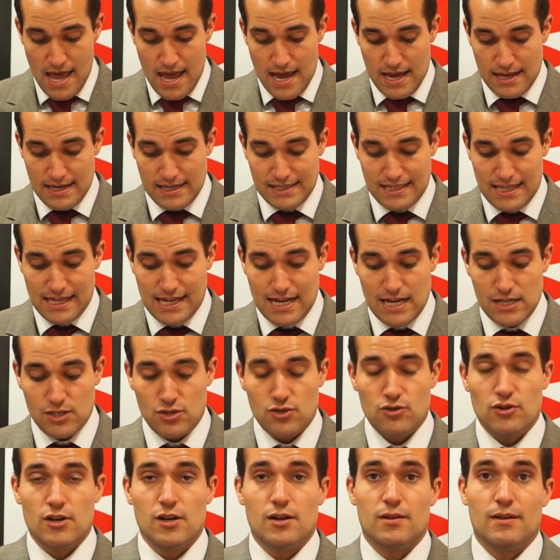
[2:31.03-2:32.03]
En este
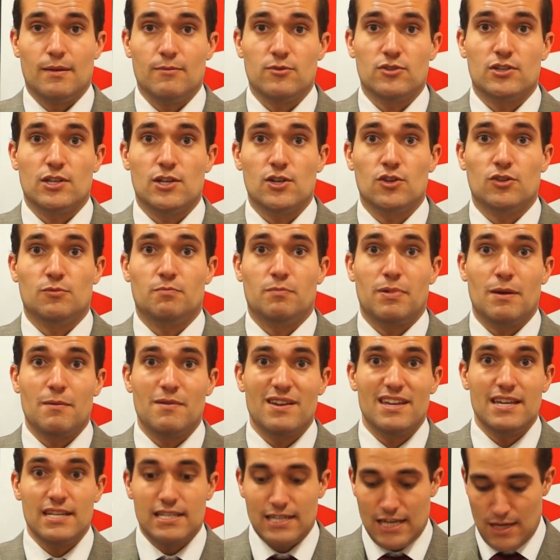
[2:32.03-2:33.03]
caso hemos tenido
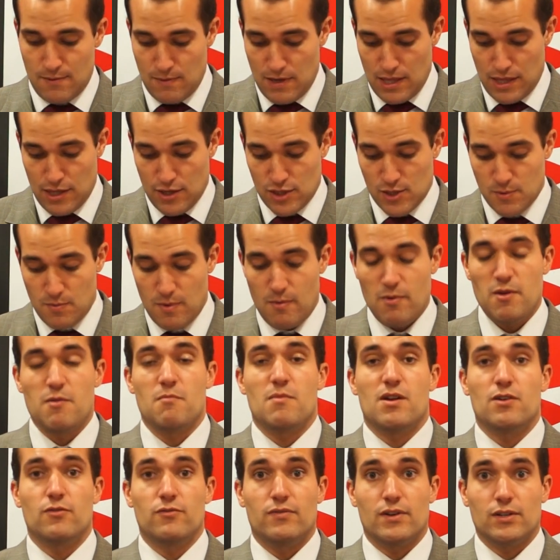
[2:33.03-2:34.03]
PMI servicios y PMI
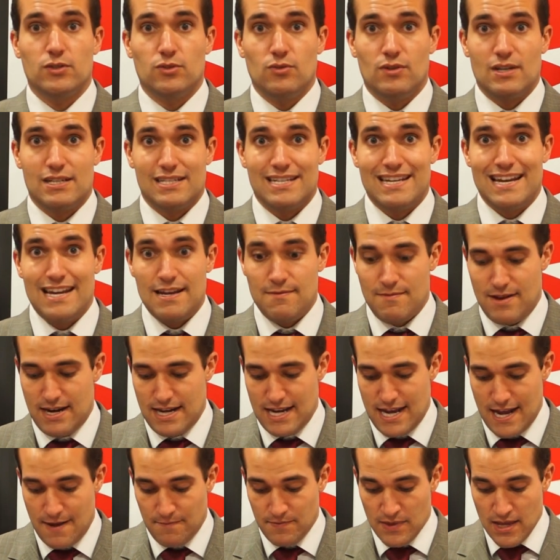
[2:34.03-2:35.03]
manufacturas en
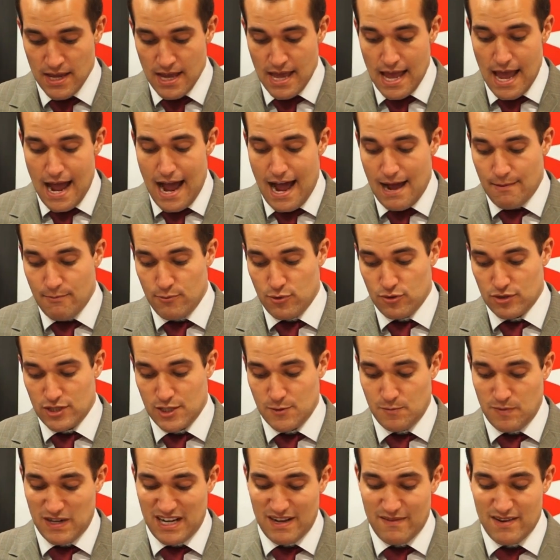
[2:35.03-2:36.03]
Alemania. Ambos
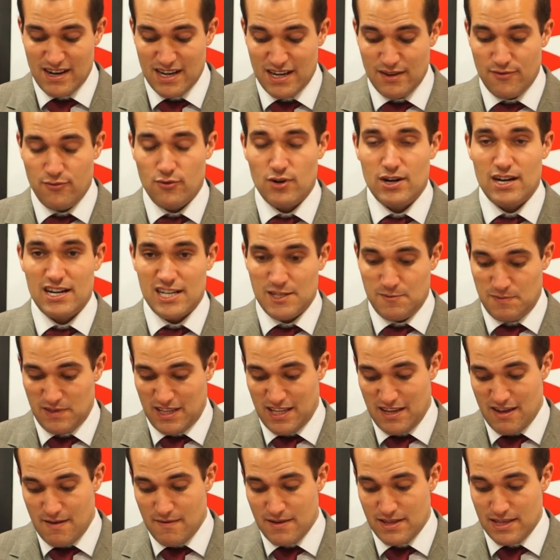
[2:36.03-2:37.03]
esperaban que fueran
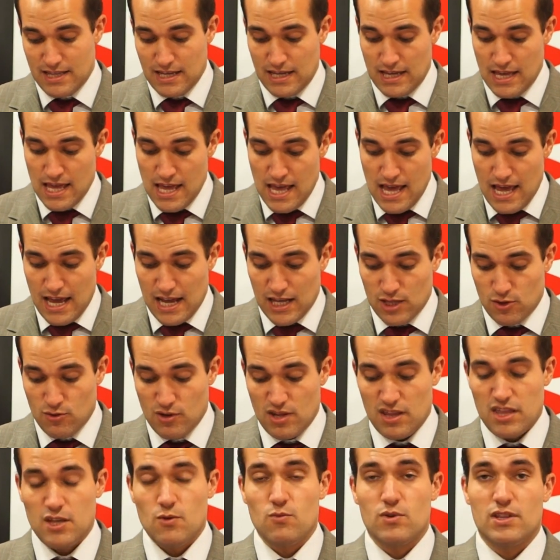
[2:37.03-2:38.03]
respectivamente en
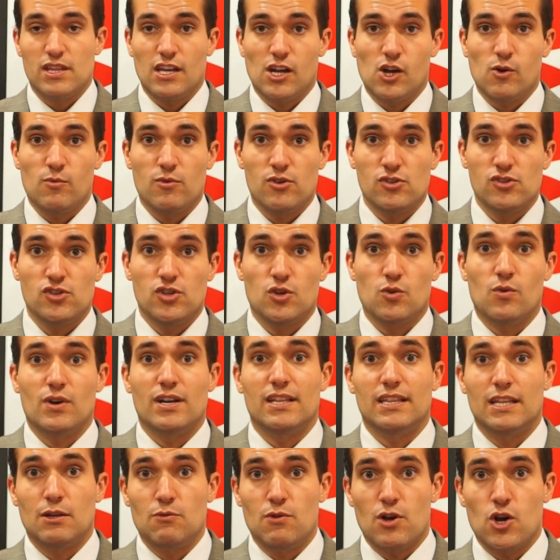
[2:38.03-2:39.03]
torno a 50,8 y
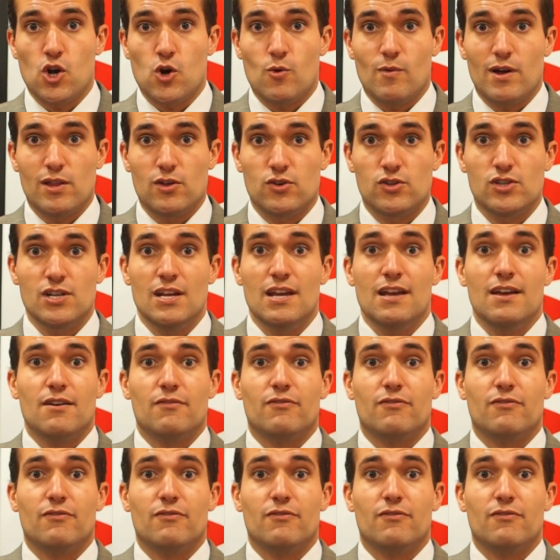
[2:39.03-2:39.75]
49,2.